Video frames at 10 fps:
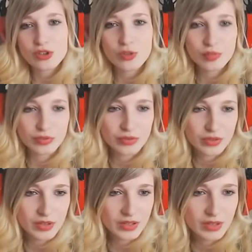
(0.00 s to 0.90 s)
pouf.
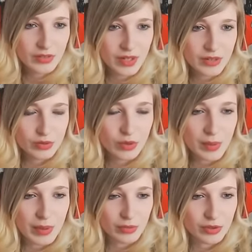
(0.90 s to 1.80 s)
Voilà, du coup, il est
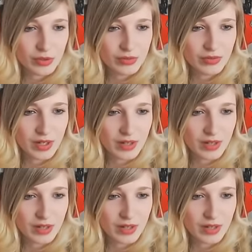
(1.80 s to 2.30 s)
pas content. Voilà.